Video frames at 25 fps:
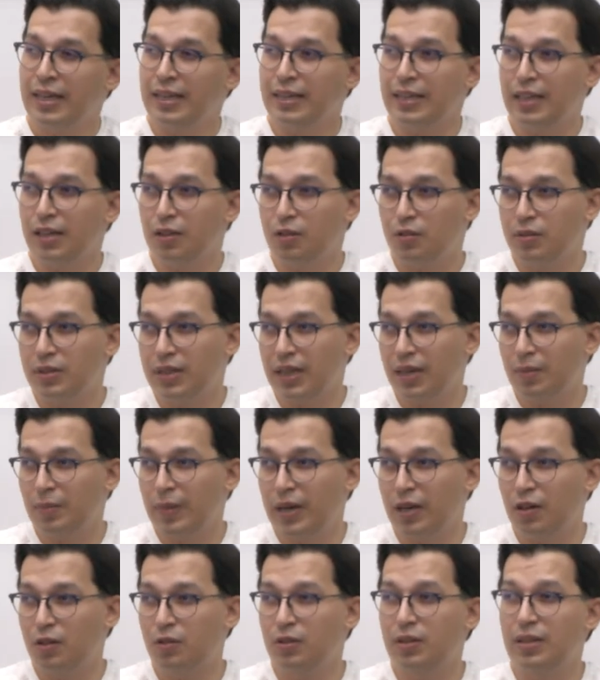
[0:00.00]
نديروا
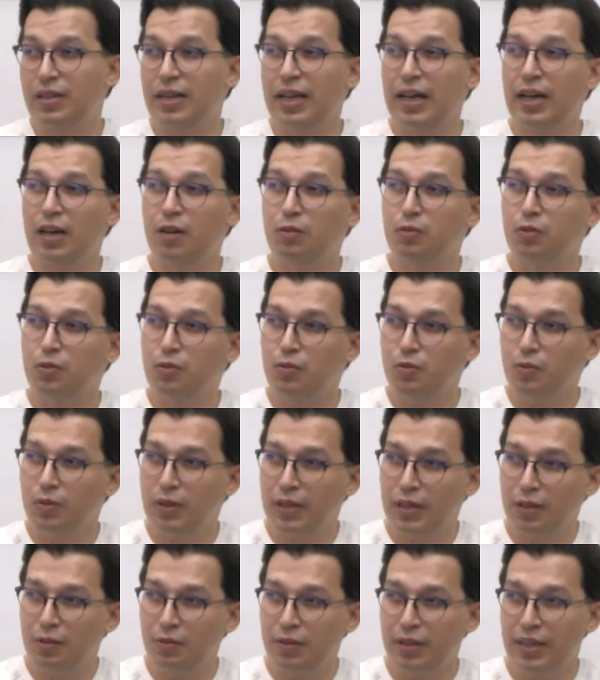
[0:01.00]
تباعد نعاودوا
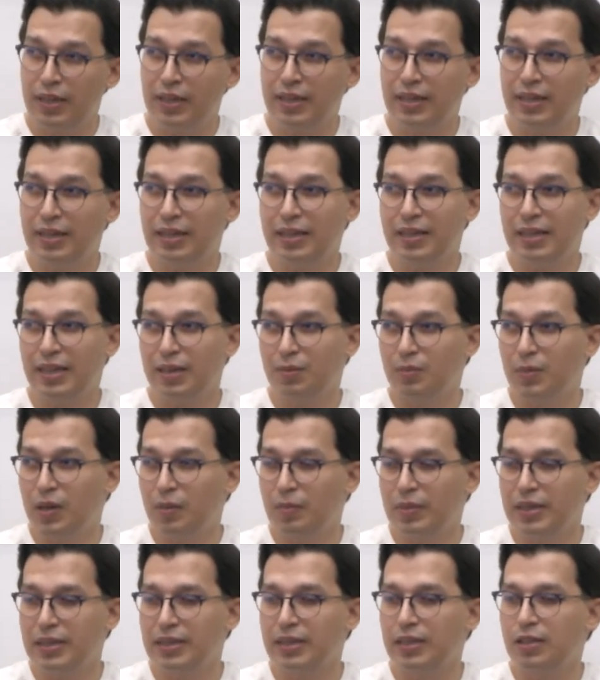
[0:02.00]
نوليو ثاني
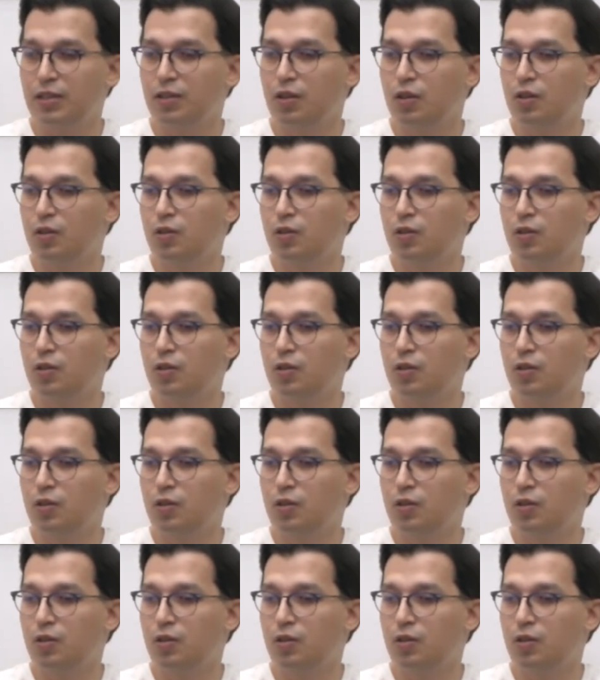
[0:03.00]
الكمامات كي نعم.